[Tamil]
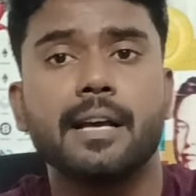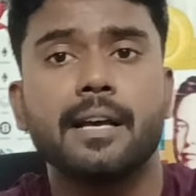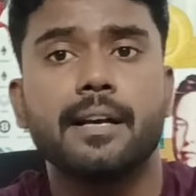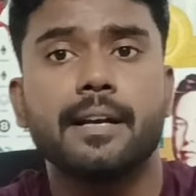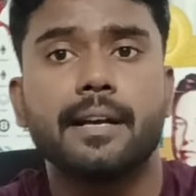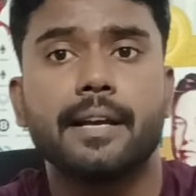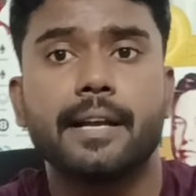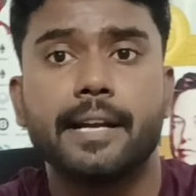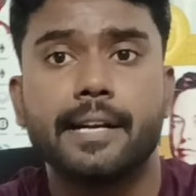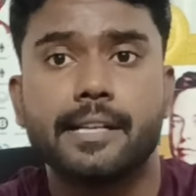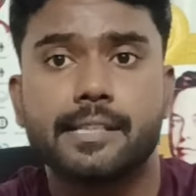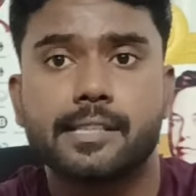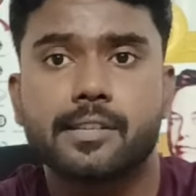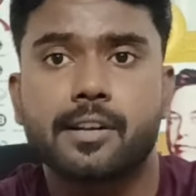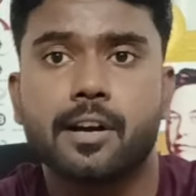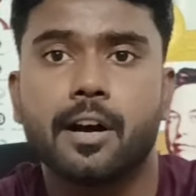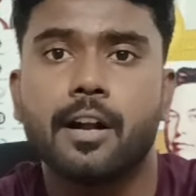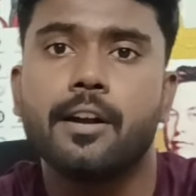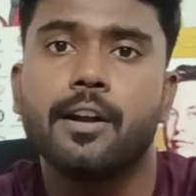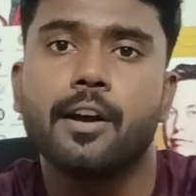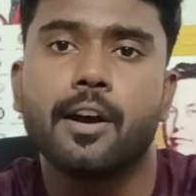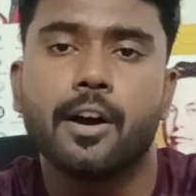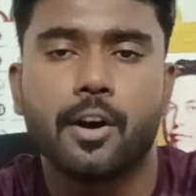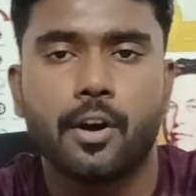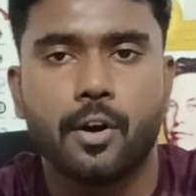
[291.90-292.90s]
இட்ஸ்
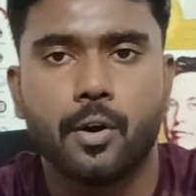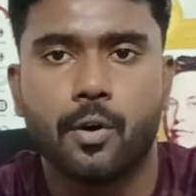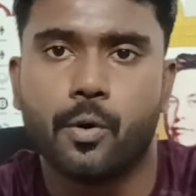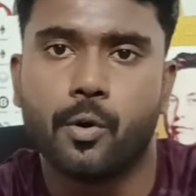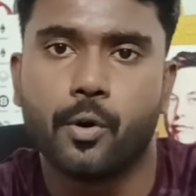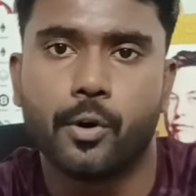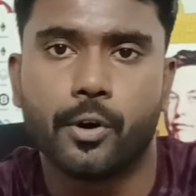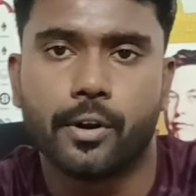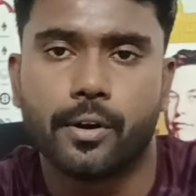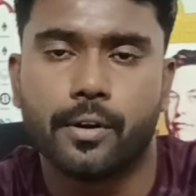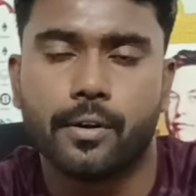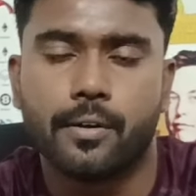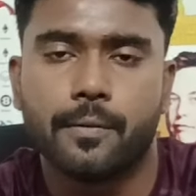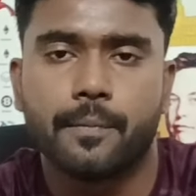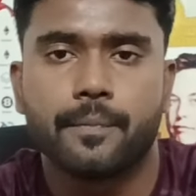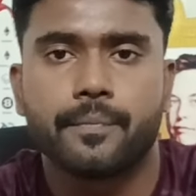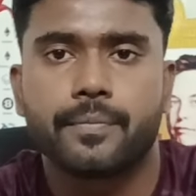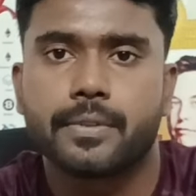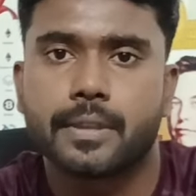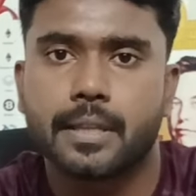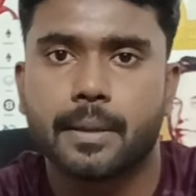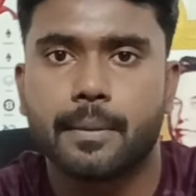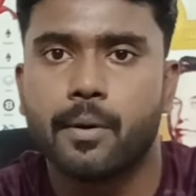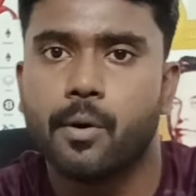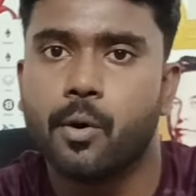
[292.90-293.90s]
கால் ஹோல்டு
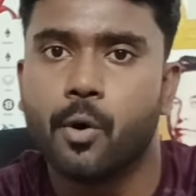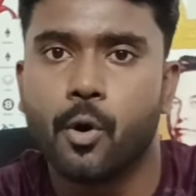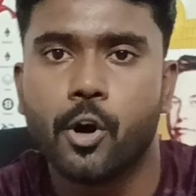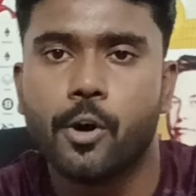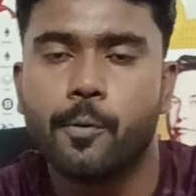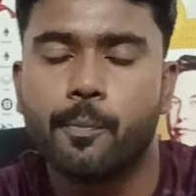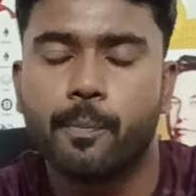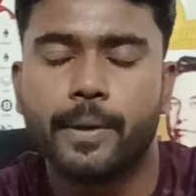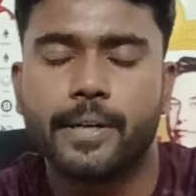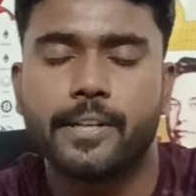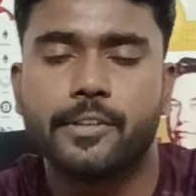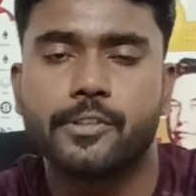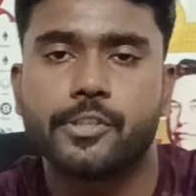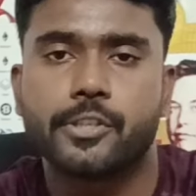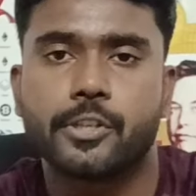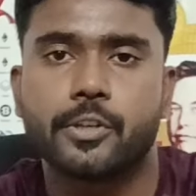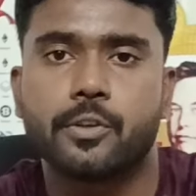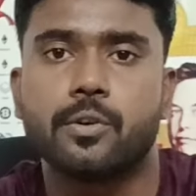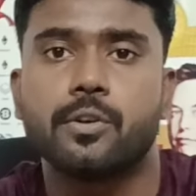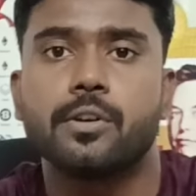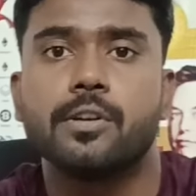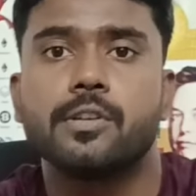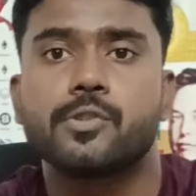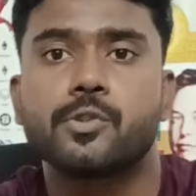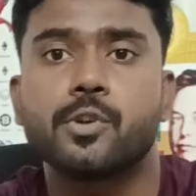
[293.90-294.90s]
நம்ம ஹோல்ட் பண்ணி
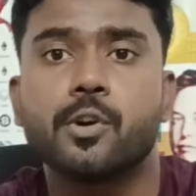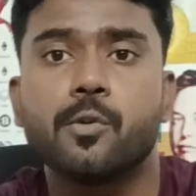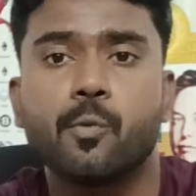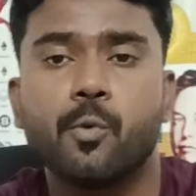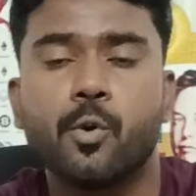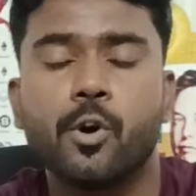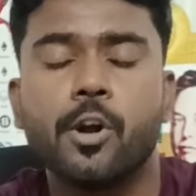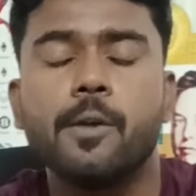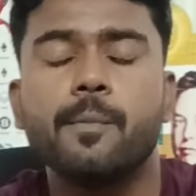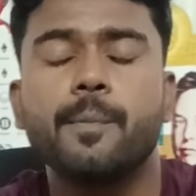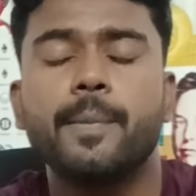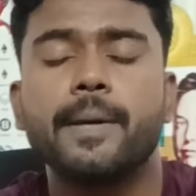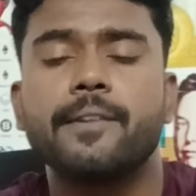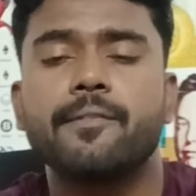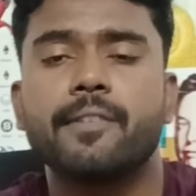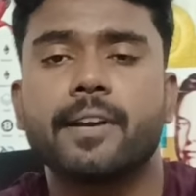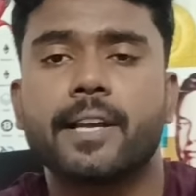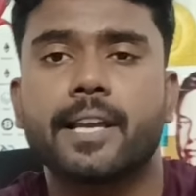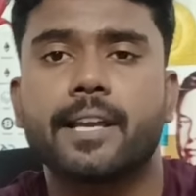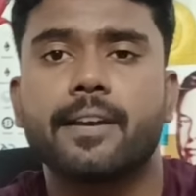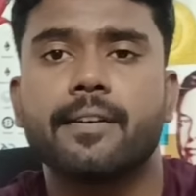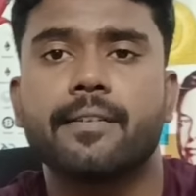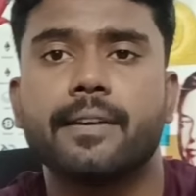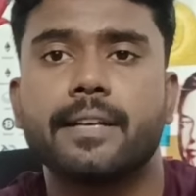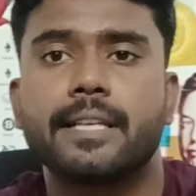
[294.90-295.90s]
வச்சிருக்கோம் ஸோ ஹோல்ட் பண்ணி
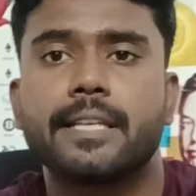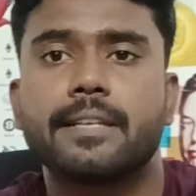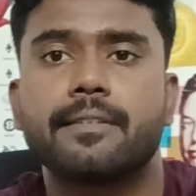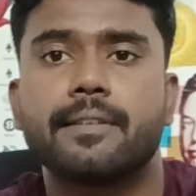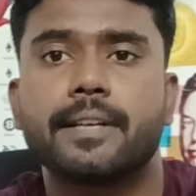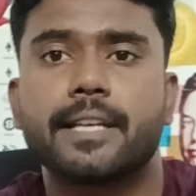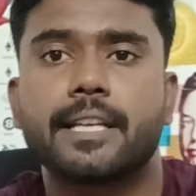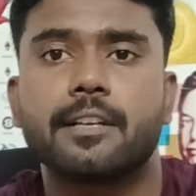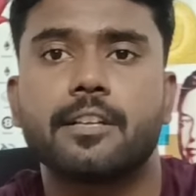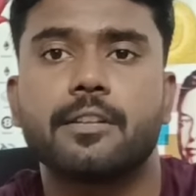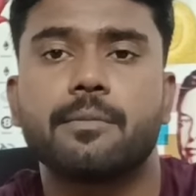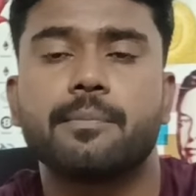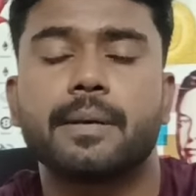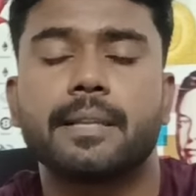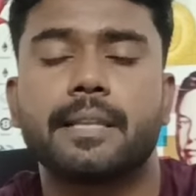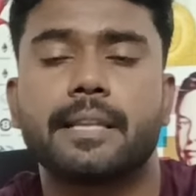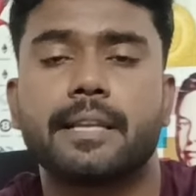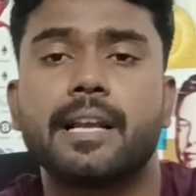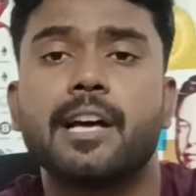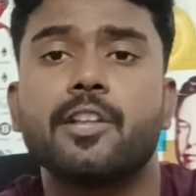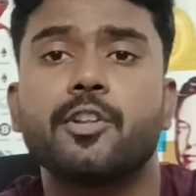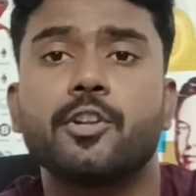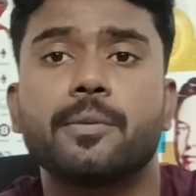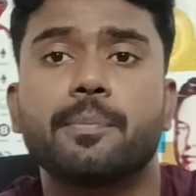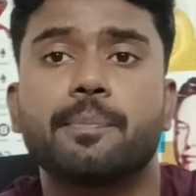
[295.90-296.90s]
வைக்க வைக்க வைக்க வந்து
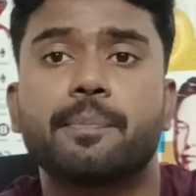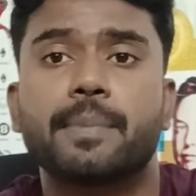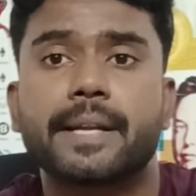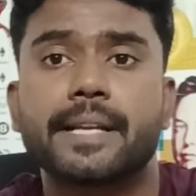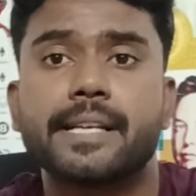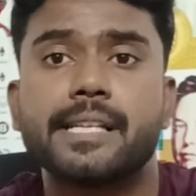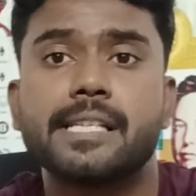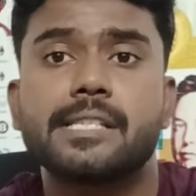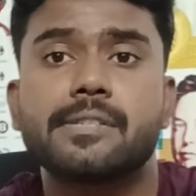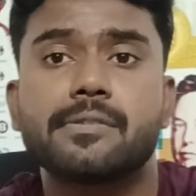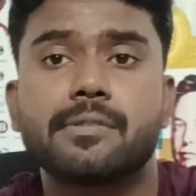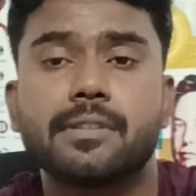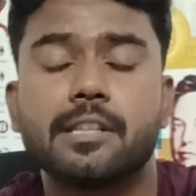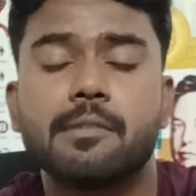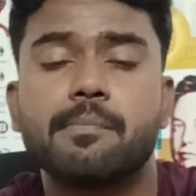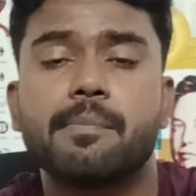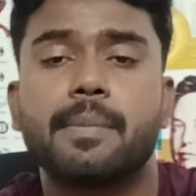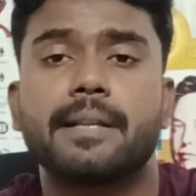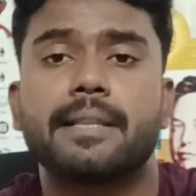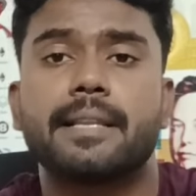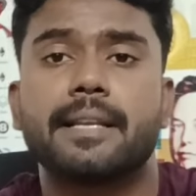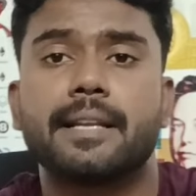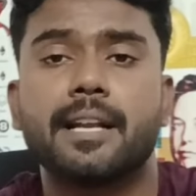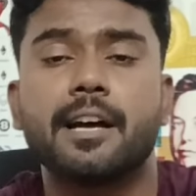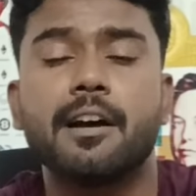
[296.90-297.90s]
பார்த்தீங்கன்னா அதோட ப்ரைஸ் வந்து
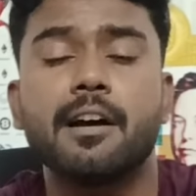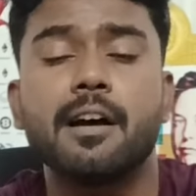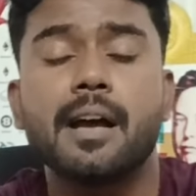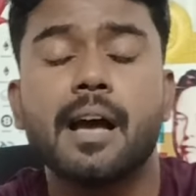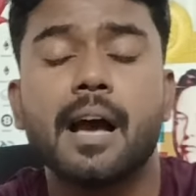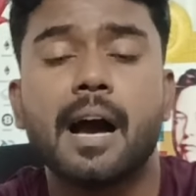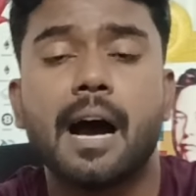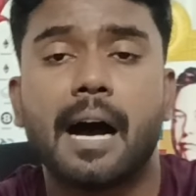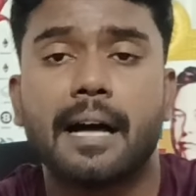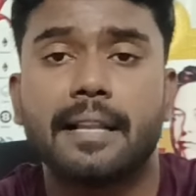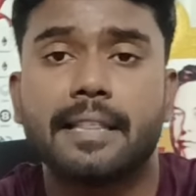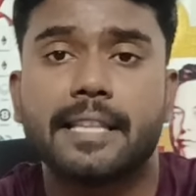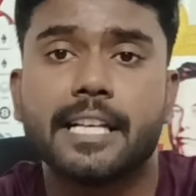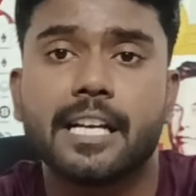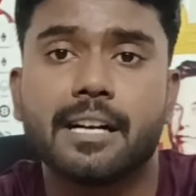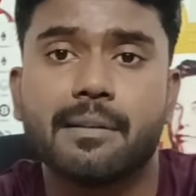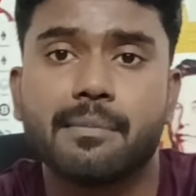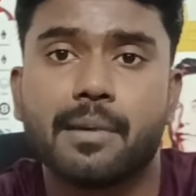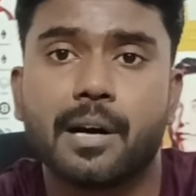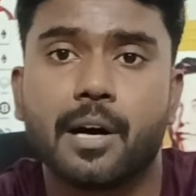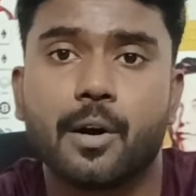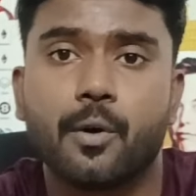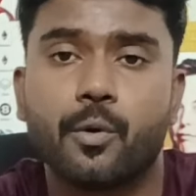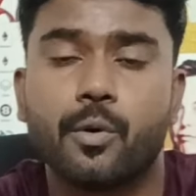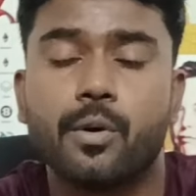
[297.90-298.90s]
பார்த்தீங்கன்னா
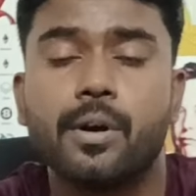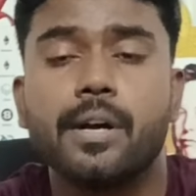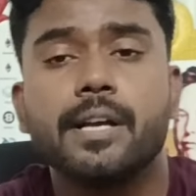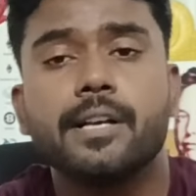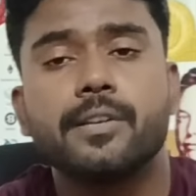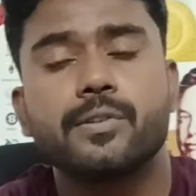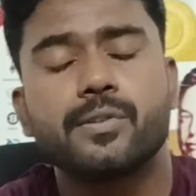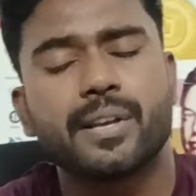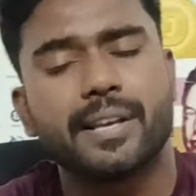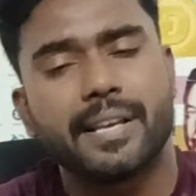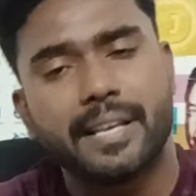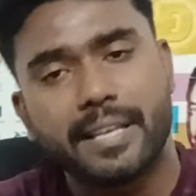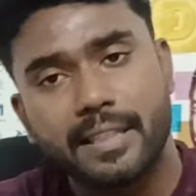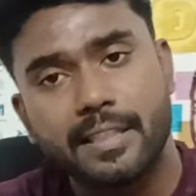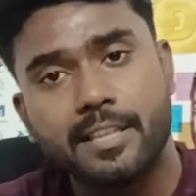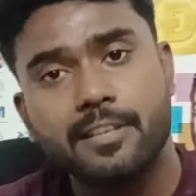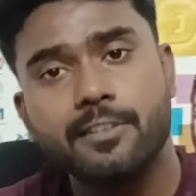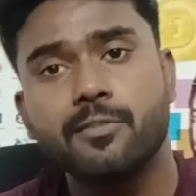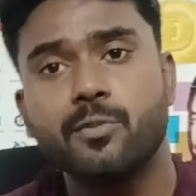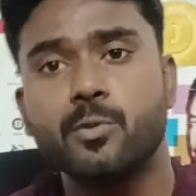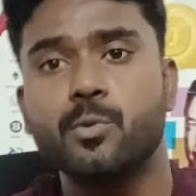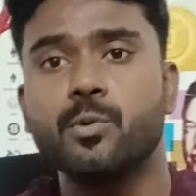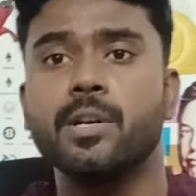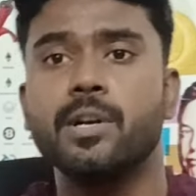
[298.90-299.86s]
அதிகமாகும் ஸோ இது கூட